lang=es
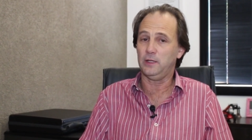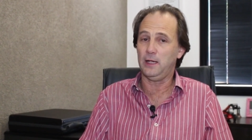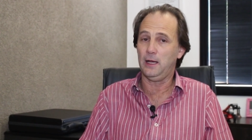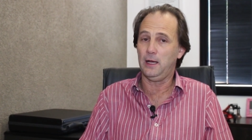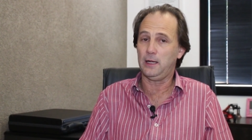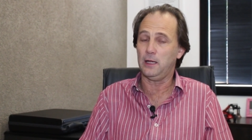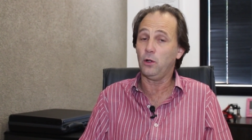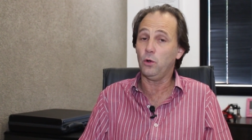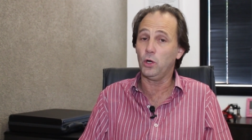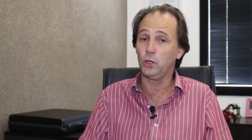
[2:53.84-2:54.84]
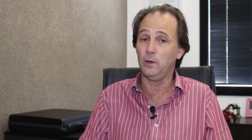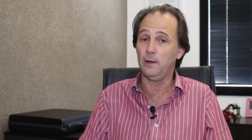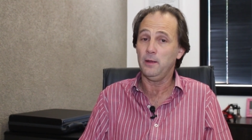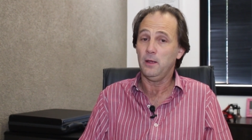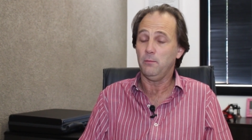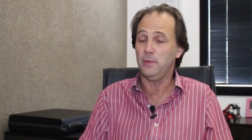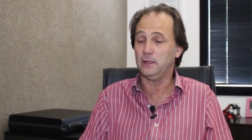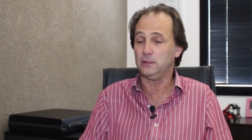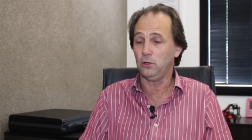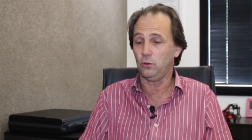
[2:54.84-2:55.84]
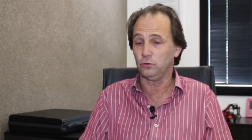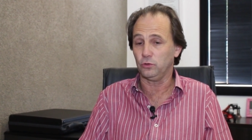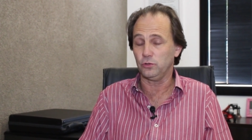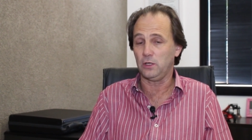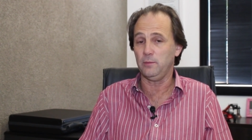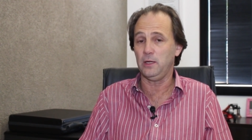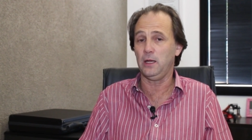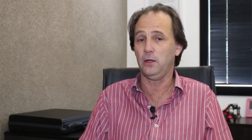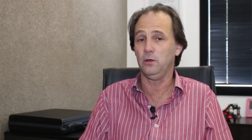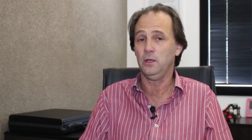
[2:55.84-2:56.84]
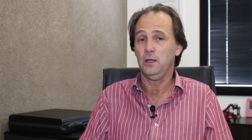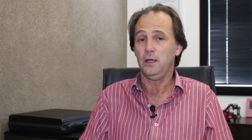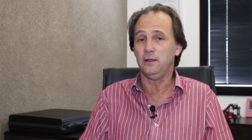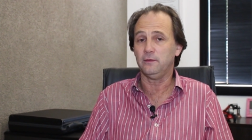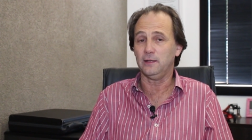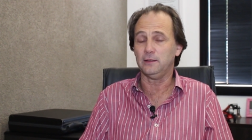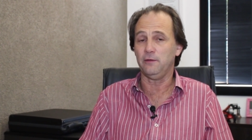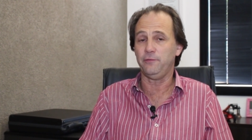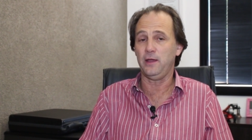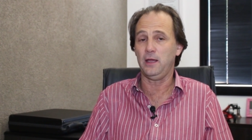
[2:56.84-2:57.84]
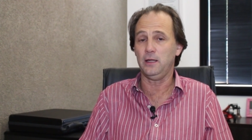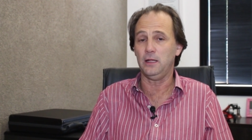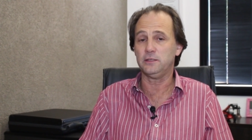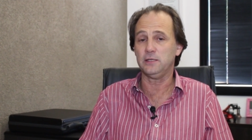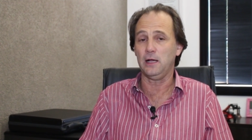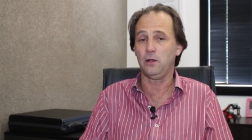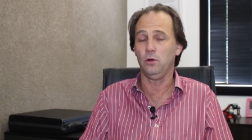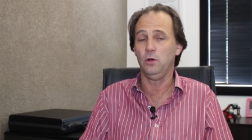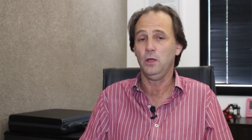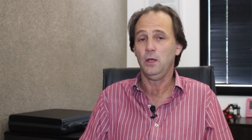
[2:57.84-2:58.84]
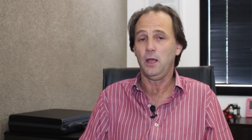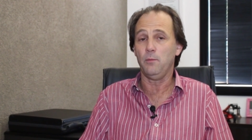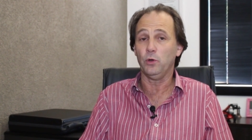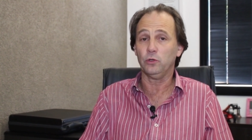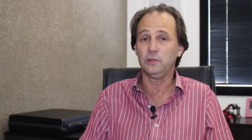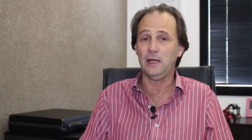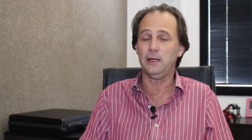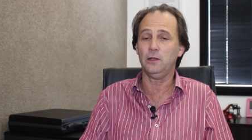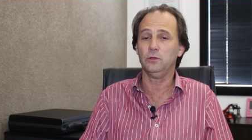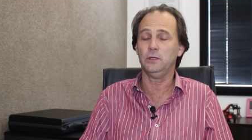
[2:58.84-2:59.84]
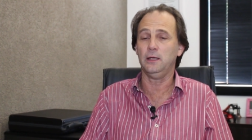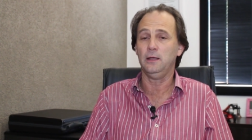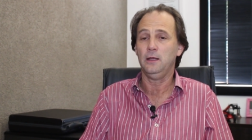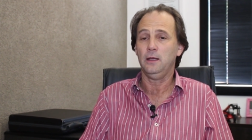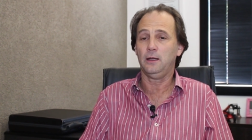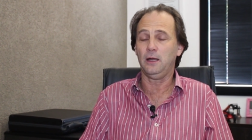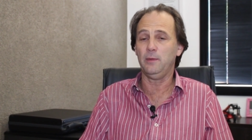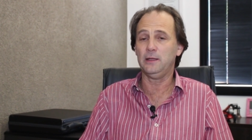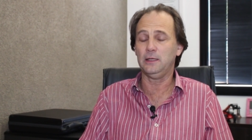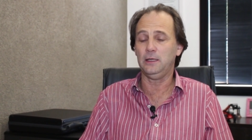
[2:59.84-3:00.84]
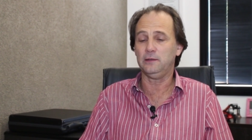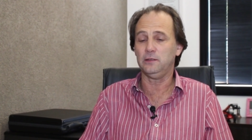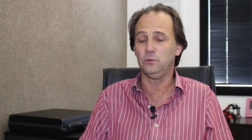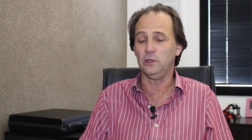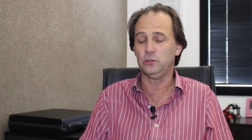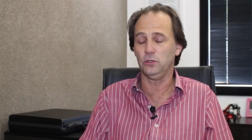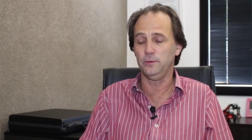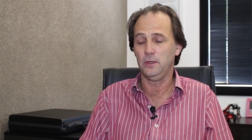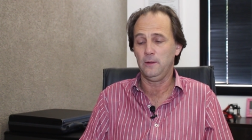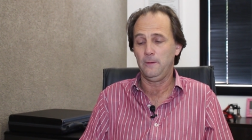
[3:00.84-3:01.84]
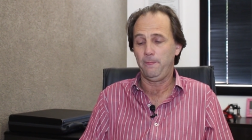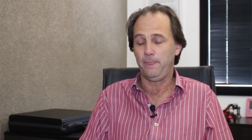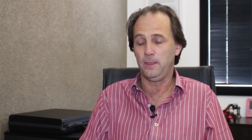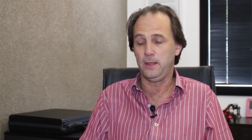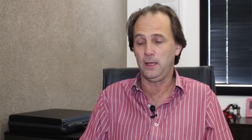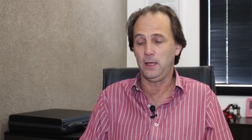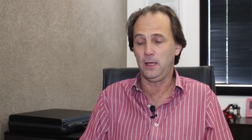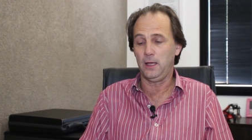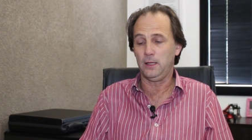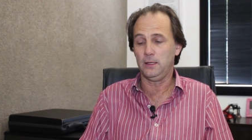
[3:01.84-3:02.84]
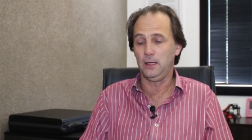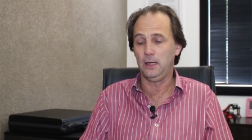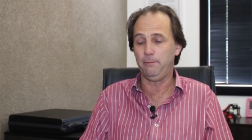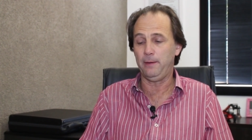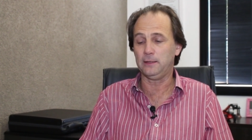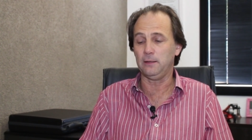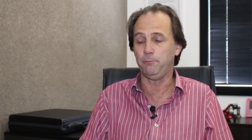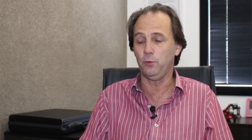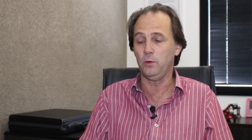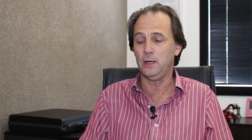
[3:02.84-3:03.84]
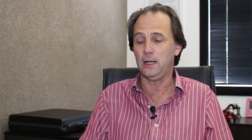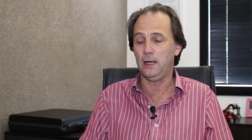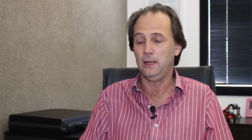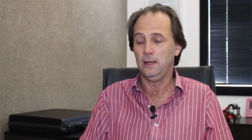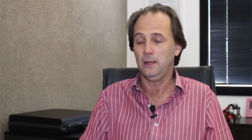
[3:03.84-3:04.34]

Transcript: sea acá en Córdoba, mediante los consorcios camineros, en Santa Fe, en el Chaco, en Buenos Aires, donde realmente la situación de, la parte pública